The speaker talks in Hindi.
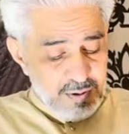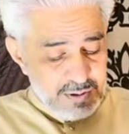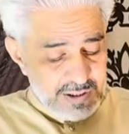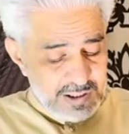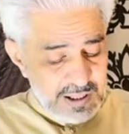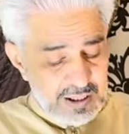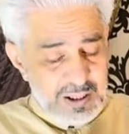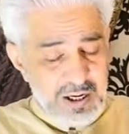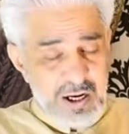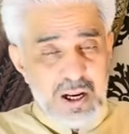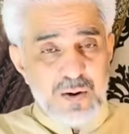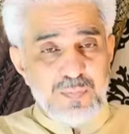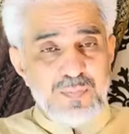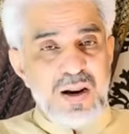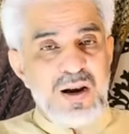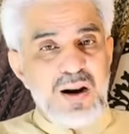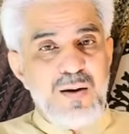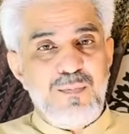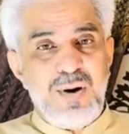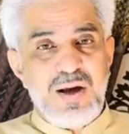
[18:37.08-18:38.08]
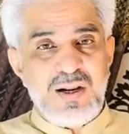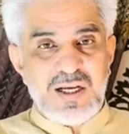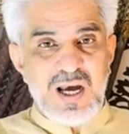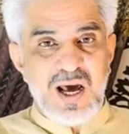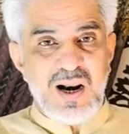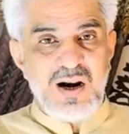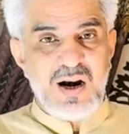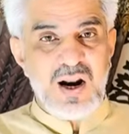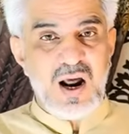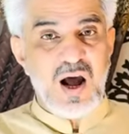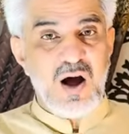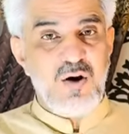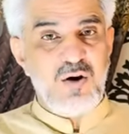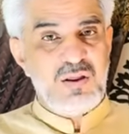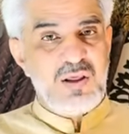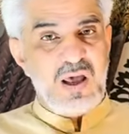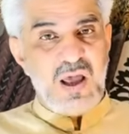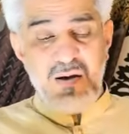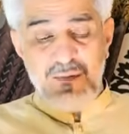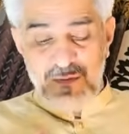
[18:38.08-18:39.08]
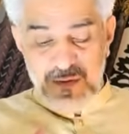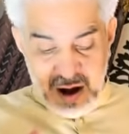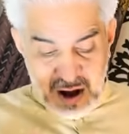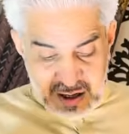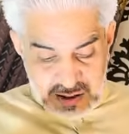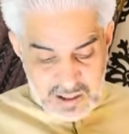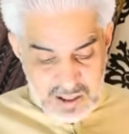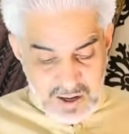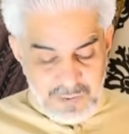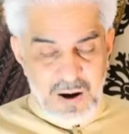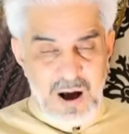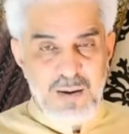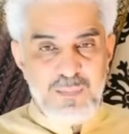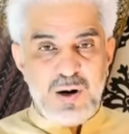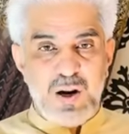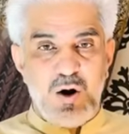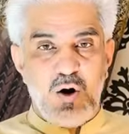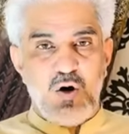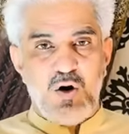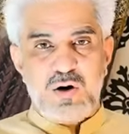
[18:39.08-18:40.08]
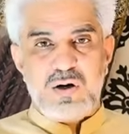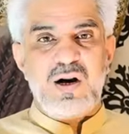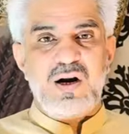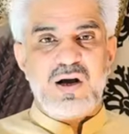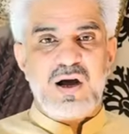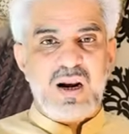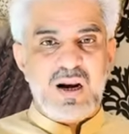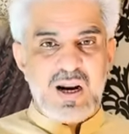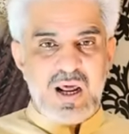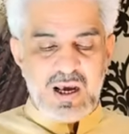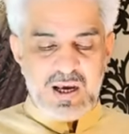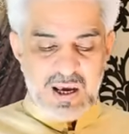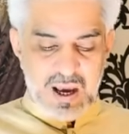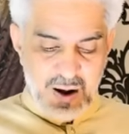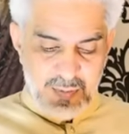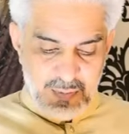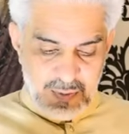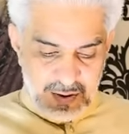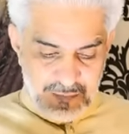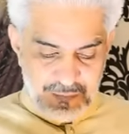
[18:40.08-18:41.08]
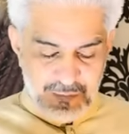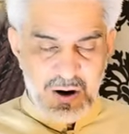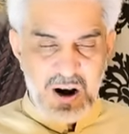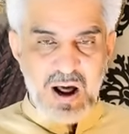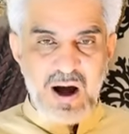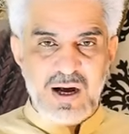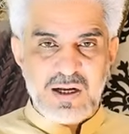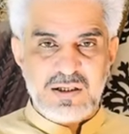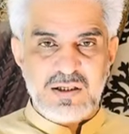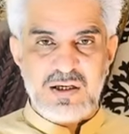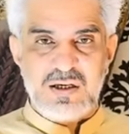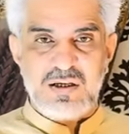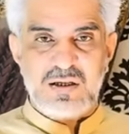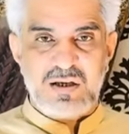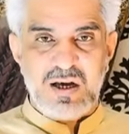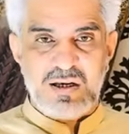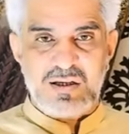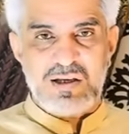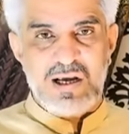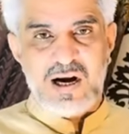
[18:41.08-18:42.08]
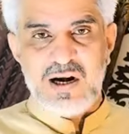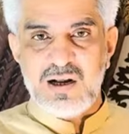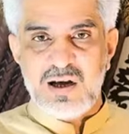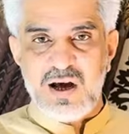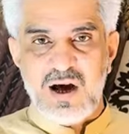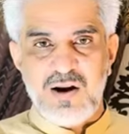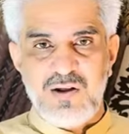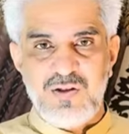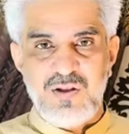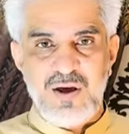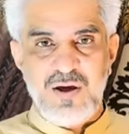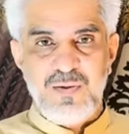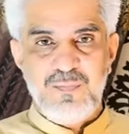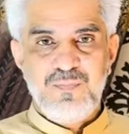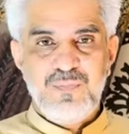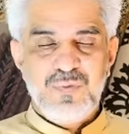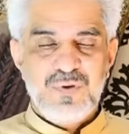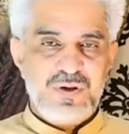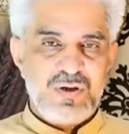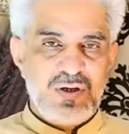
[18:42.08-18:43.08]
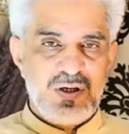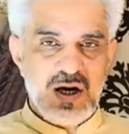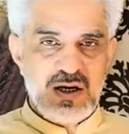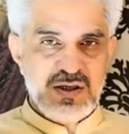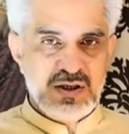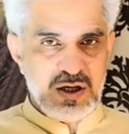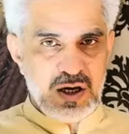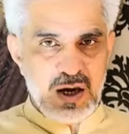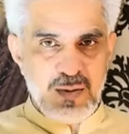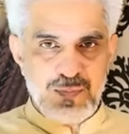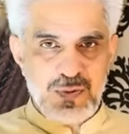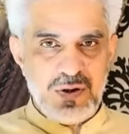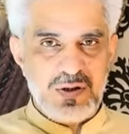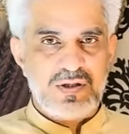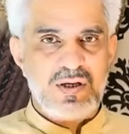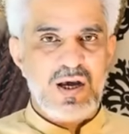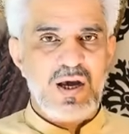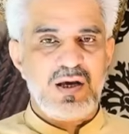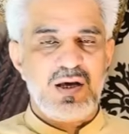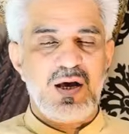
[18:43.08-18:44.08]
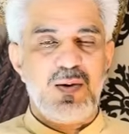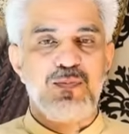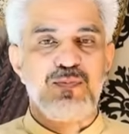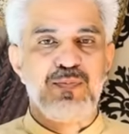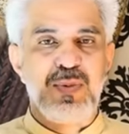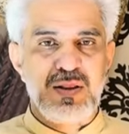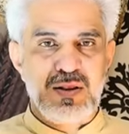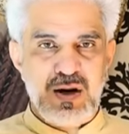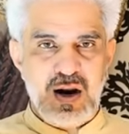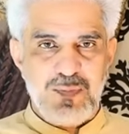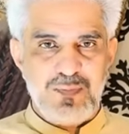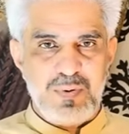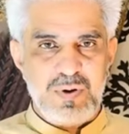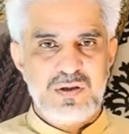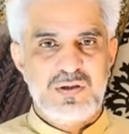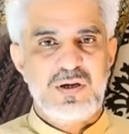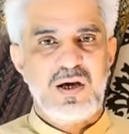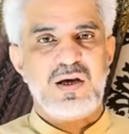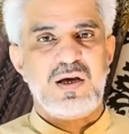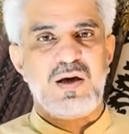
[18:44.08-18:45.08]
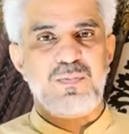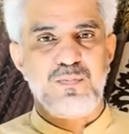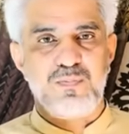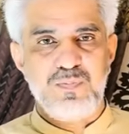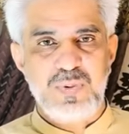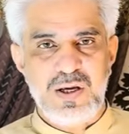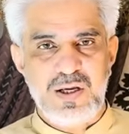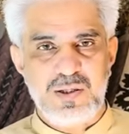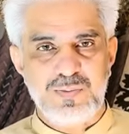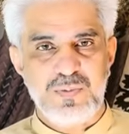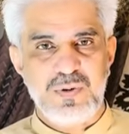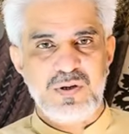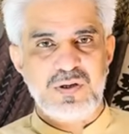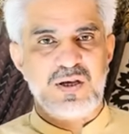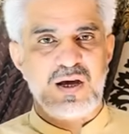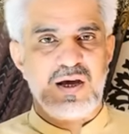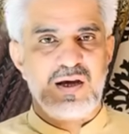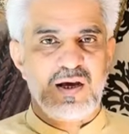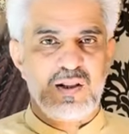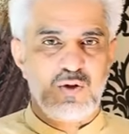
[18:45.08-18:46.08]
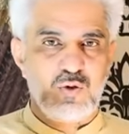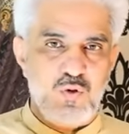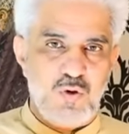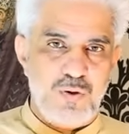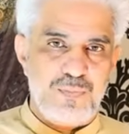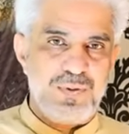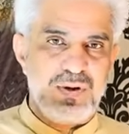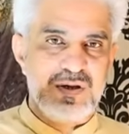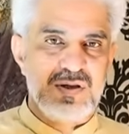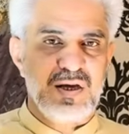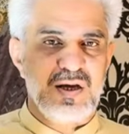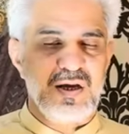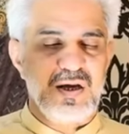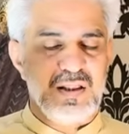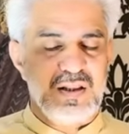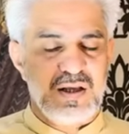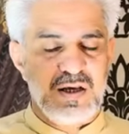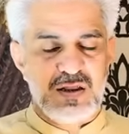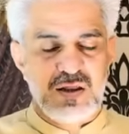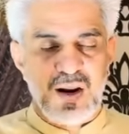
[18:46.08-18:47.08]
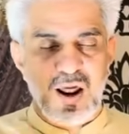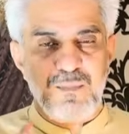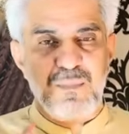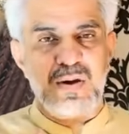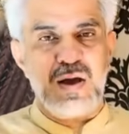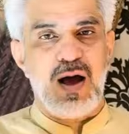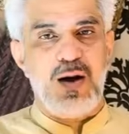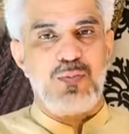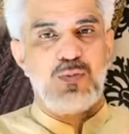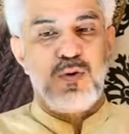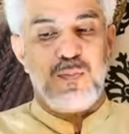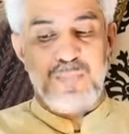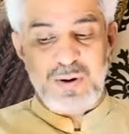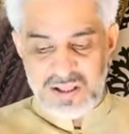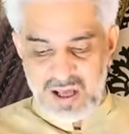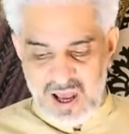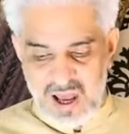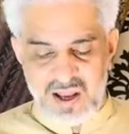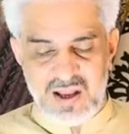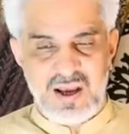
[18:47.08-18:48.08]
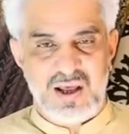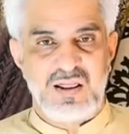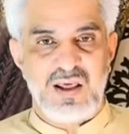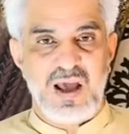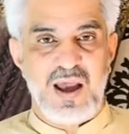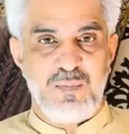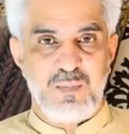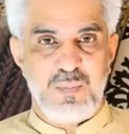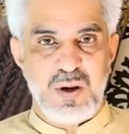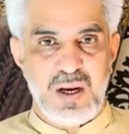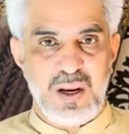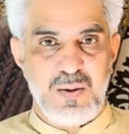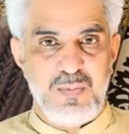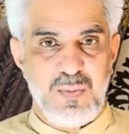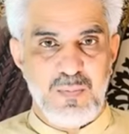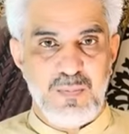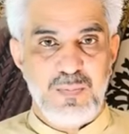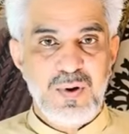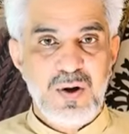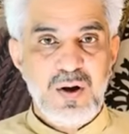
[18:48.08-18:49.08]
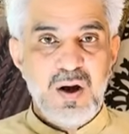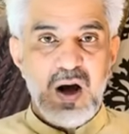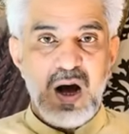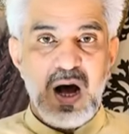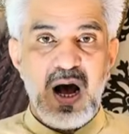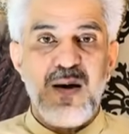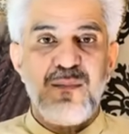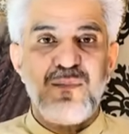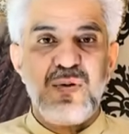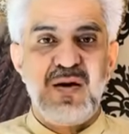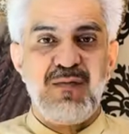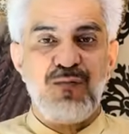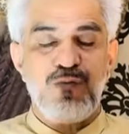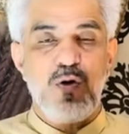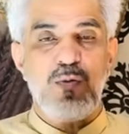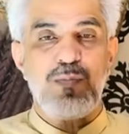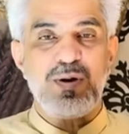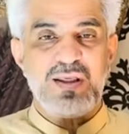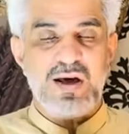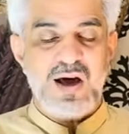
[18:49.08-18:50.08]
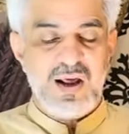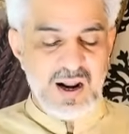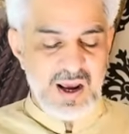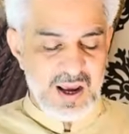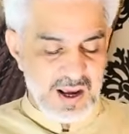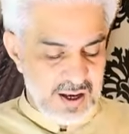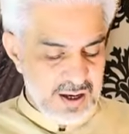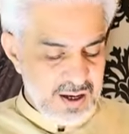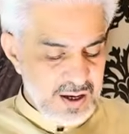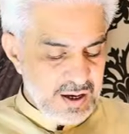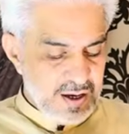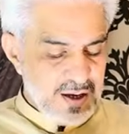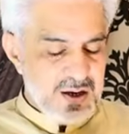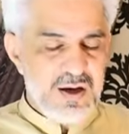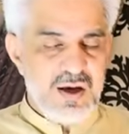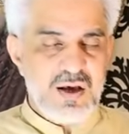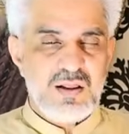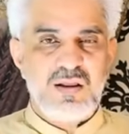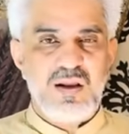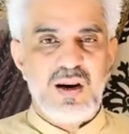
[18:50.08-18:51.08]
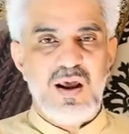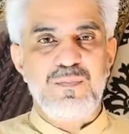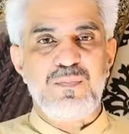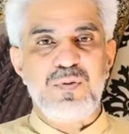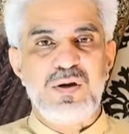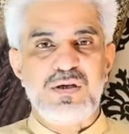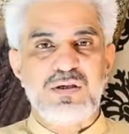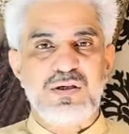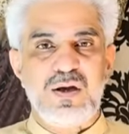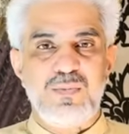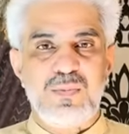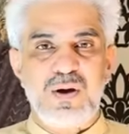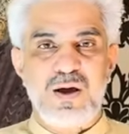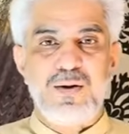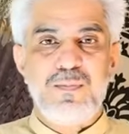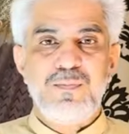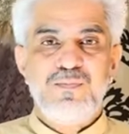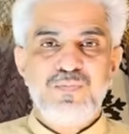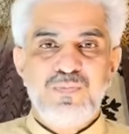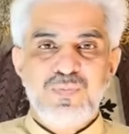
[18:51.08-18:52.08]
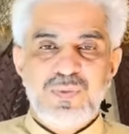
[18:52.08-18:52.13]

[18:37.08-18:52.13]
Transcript: स्क्रीन पे नंबर चल रहा होता है वहाँ सिर्फ आपने ऑर्डर करना है कि हमें फ़ला चीज़ का सेट कर दें या छः पीस है या पंद्रह पीस है या बीस पीस है या दो पीस है या जितना भी आपको बताया जाता है मिनिमम आपने वो बताना है इतने पीस हमें